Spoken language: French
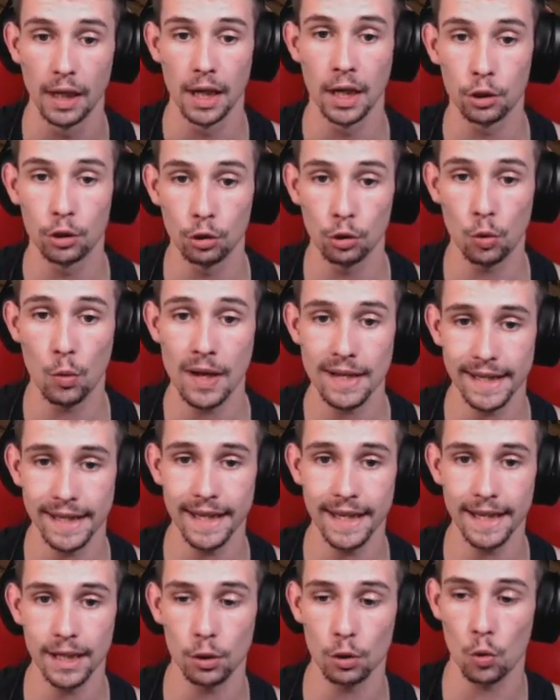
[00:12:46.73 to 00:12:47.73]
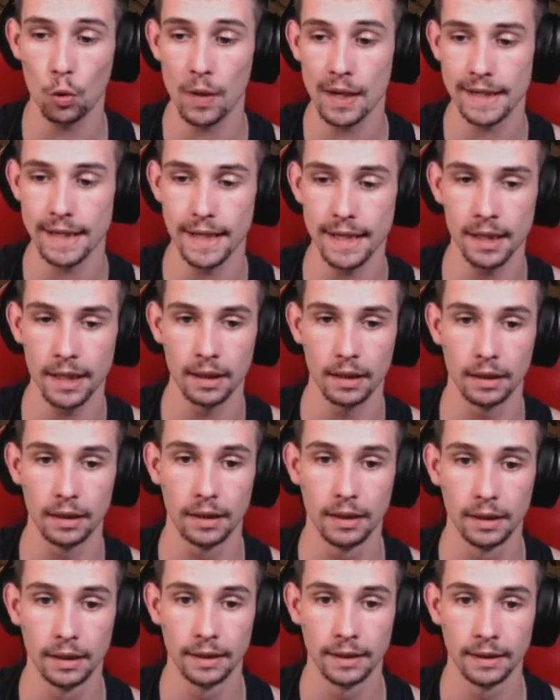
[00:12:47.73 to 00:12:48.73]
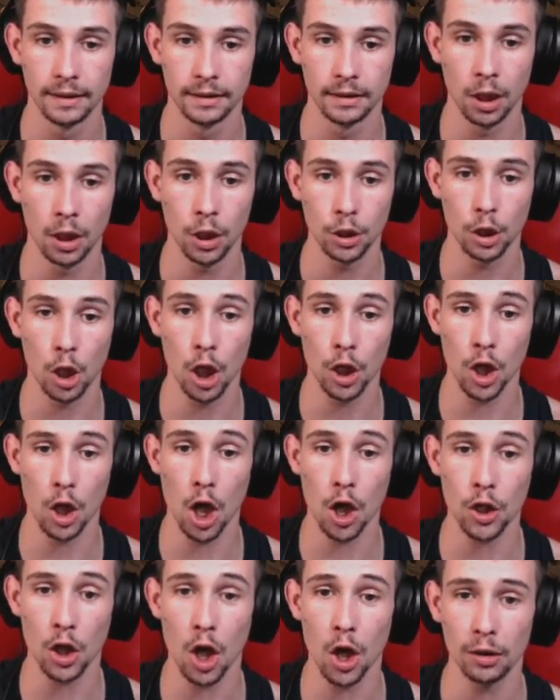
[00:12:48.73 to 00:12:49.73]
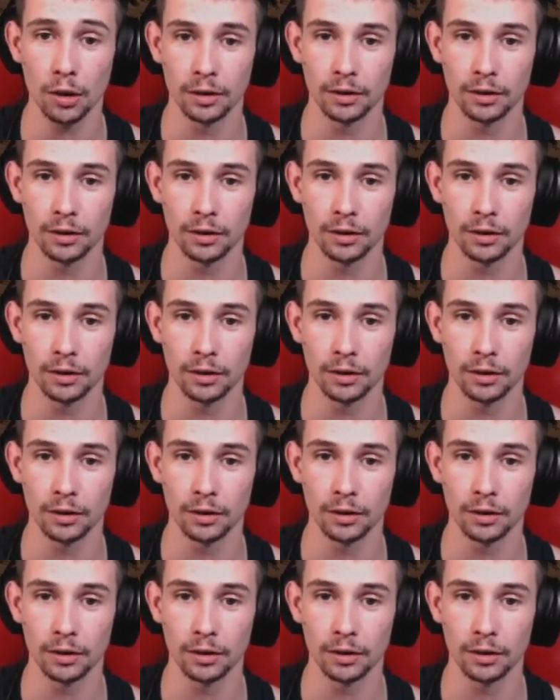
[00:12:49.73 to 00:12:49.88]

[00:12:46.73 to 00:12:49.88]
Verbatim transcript: Je suis coincé, je suis coincé. Non, non, non, non